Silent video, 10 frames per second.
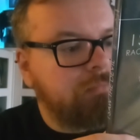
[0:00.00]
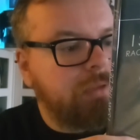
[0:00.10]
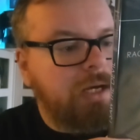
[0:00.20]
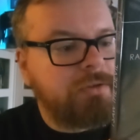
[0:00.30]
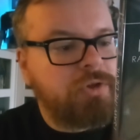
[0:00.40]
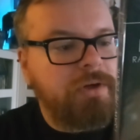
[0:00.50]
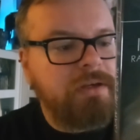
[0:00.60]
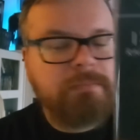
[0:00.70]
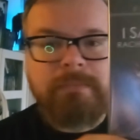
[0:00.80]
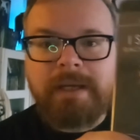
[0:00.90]
Ja,
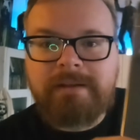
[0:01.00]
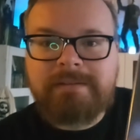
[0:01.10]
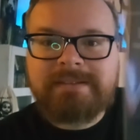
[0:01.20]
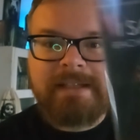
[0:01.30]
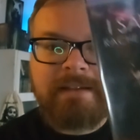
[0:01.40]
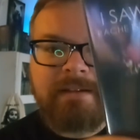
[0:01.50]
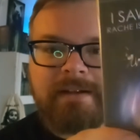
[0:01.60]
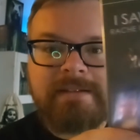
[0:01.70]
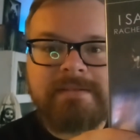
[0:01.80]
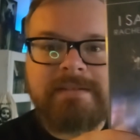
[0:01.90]
Choi Ming-sik
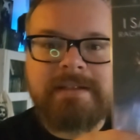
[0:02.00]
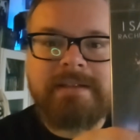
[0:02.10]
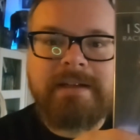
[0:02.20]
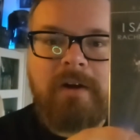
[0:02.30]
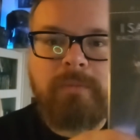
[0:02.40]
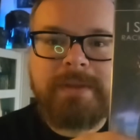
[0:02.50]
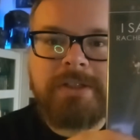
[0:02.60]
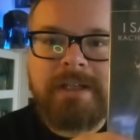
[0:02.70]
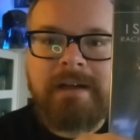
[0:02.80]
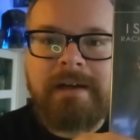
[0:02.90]
heißt hier der
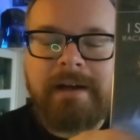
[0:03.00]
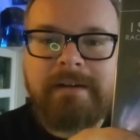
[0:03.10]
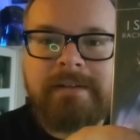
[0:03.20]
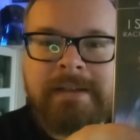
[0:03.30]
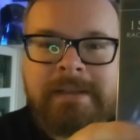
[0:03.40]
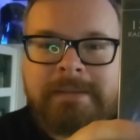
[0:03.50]
Hauptdarsteller, ja.